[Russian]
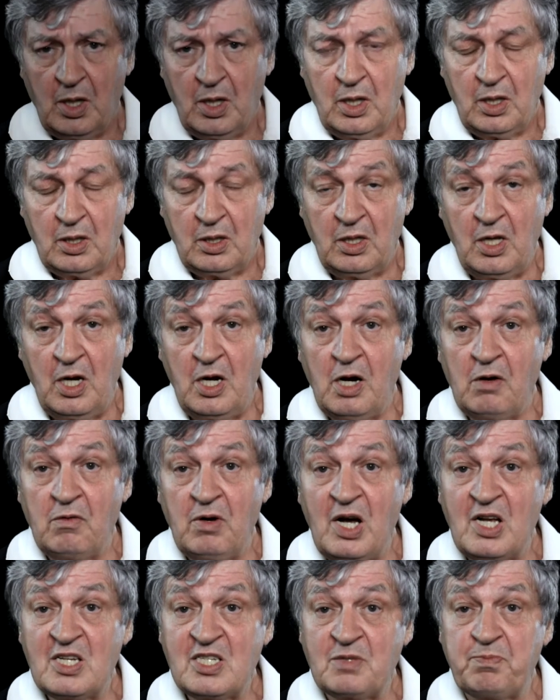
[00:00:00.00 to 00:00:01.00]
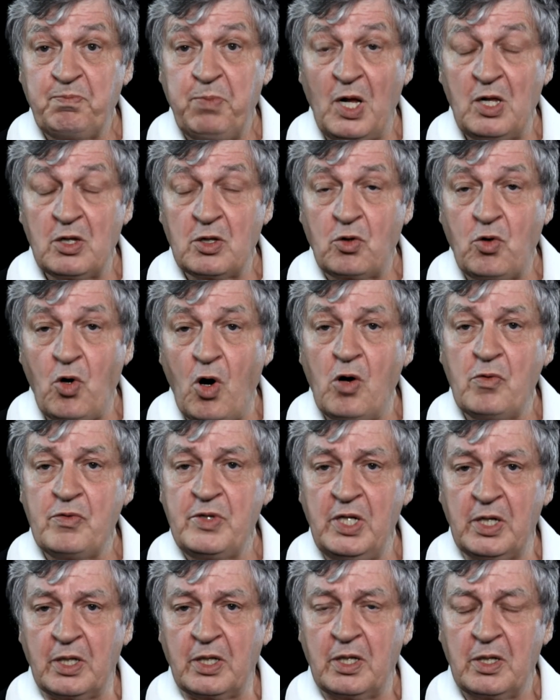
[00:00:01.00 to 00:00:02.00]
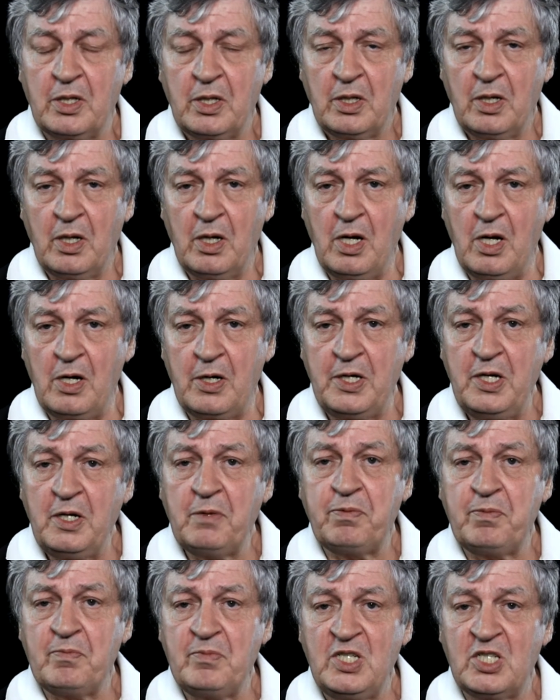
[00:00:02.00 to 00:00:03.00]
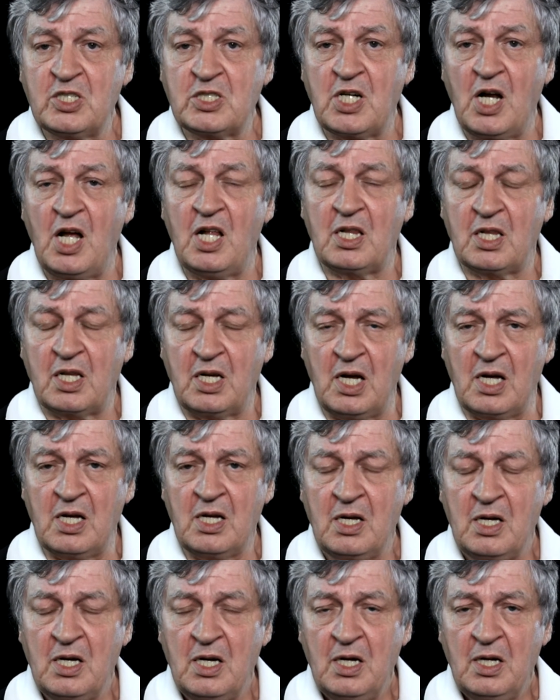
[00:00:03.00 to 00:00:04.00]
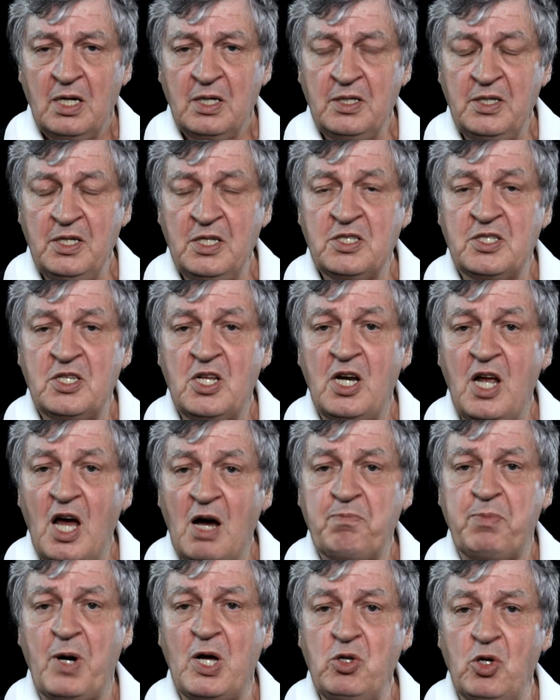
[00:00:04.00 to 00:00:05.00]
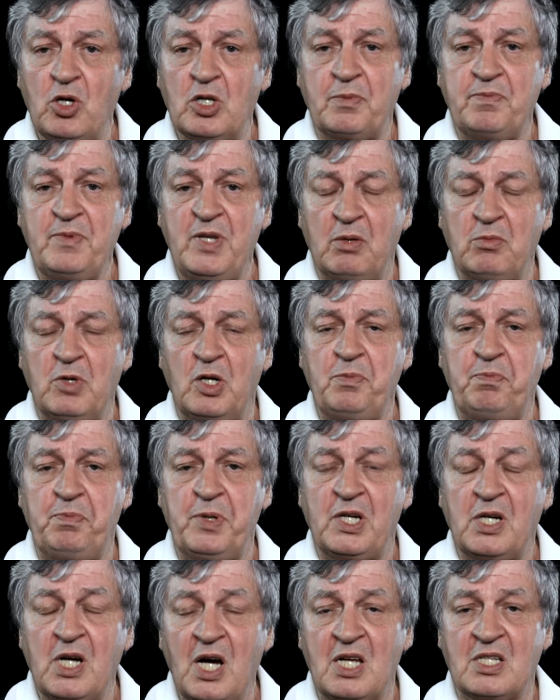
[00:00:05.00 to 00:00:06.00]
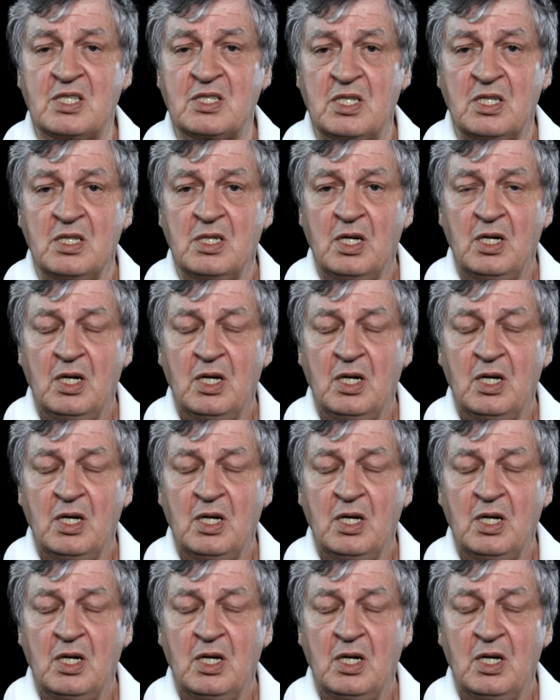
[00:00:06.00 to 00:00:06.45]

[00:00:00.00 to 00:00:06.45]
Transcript: «Для вас, полковник, рифм не жалко, не зря поет мне мой пегас,